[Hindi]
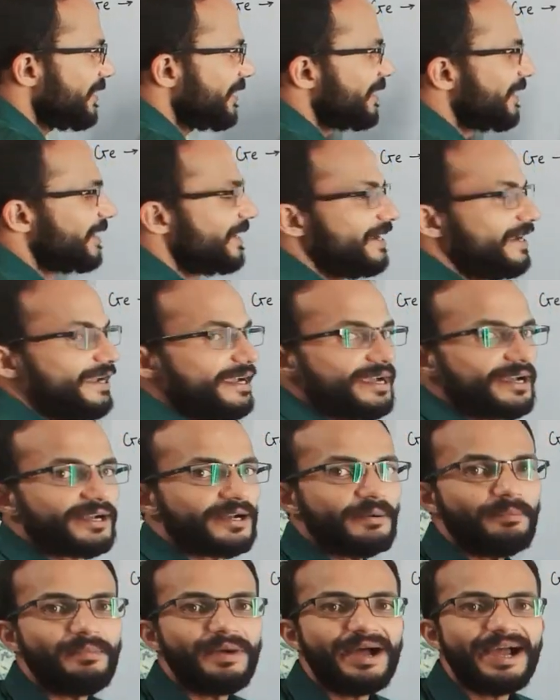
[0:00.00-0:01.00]
हैं
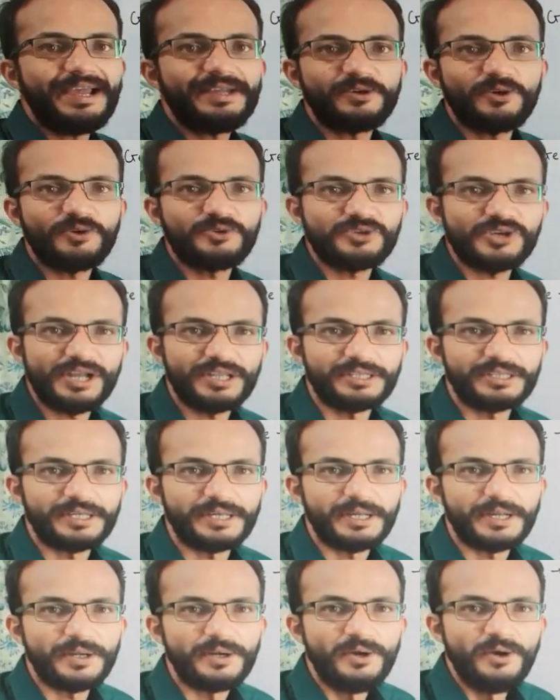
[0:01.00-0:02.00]
कंबाइन हो जाते
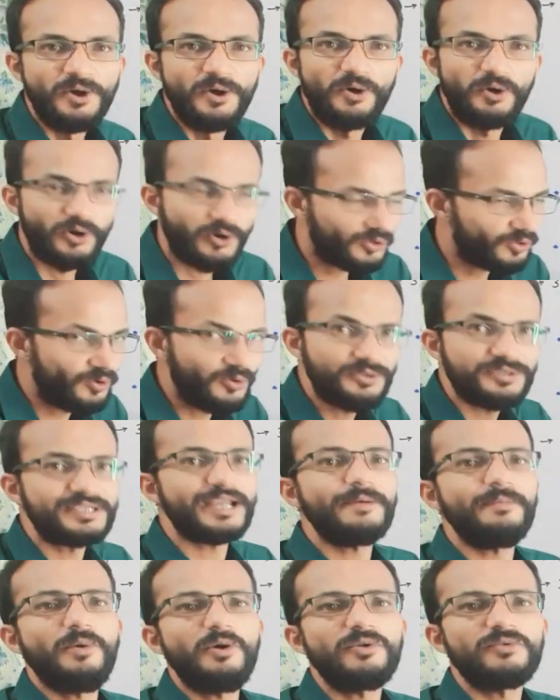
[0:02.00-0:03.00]
हैं और कौन
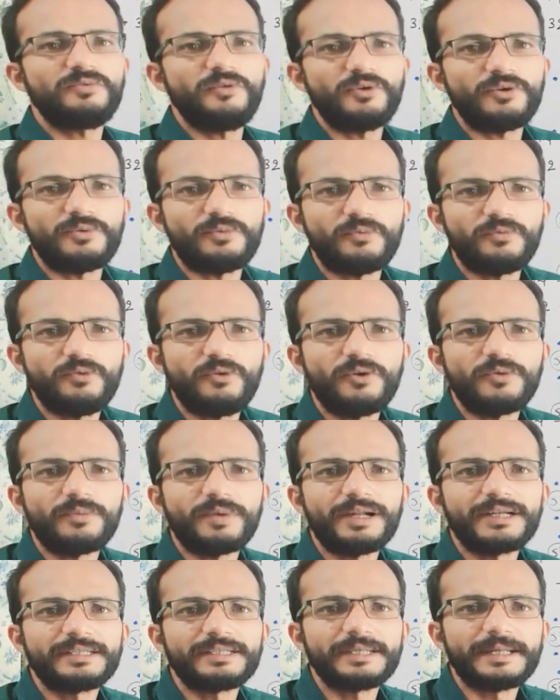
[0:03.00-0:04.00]
सा बॉन्ड फॉर्म
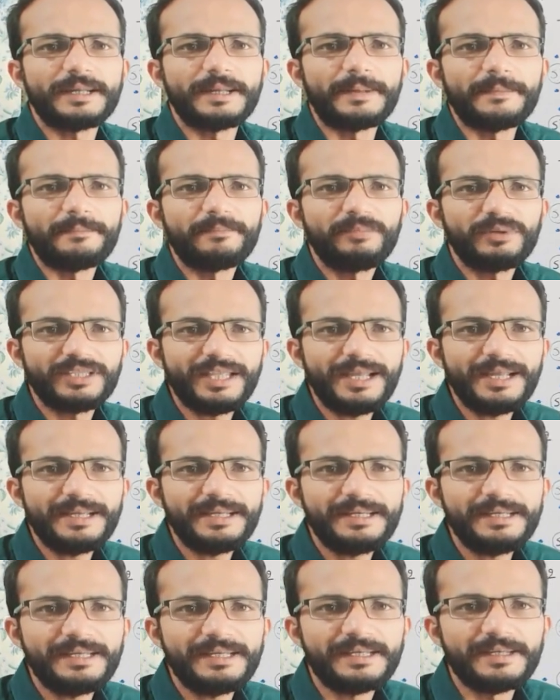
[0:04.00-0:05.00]
करते हैं पता है कि
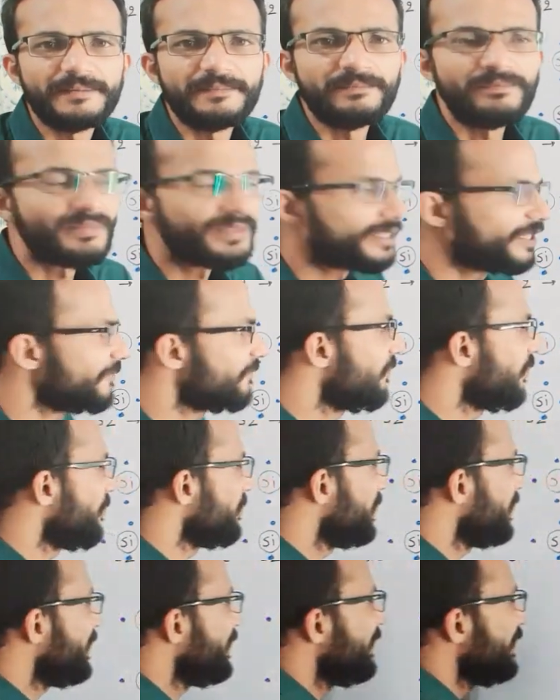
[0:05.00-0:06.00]
नहीं द
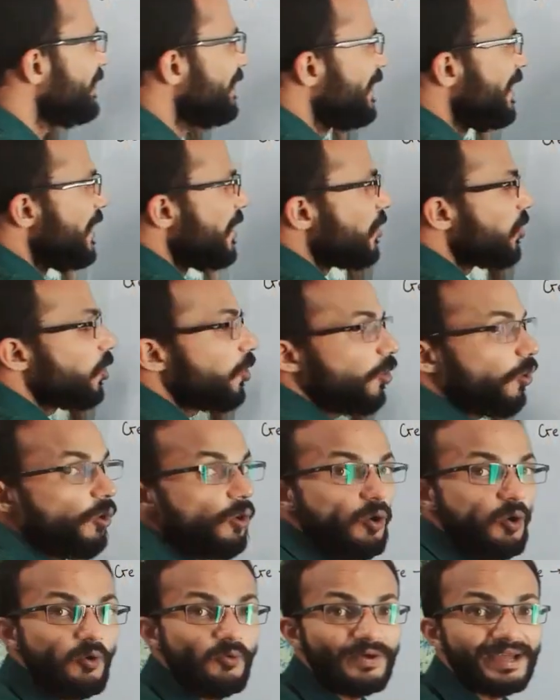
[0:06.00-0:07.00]
फॉर्मिंग
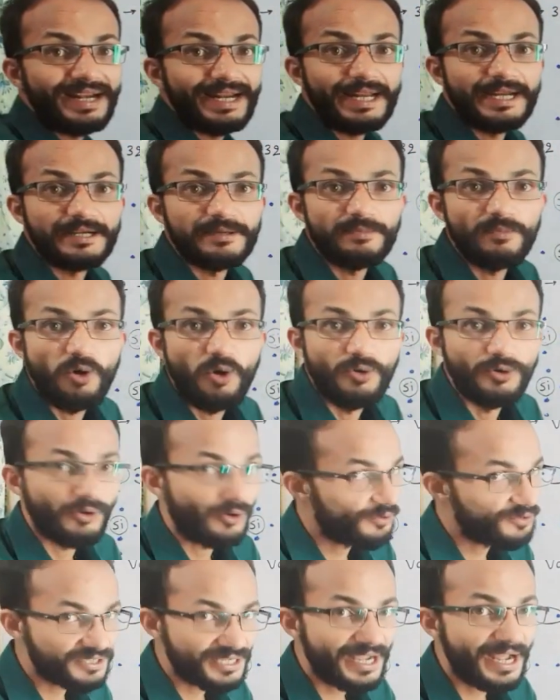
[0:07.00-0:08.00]
कोवेलेंट बॉन्ड
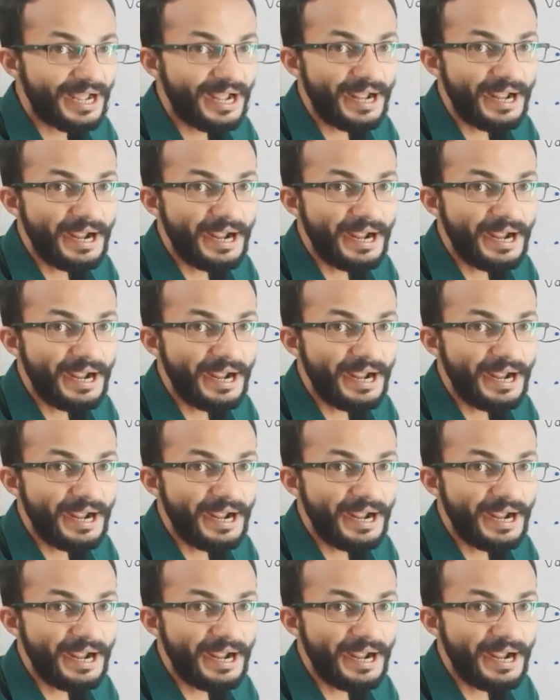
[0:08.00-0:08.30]
कौन सा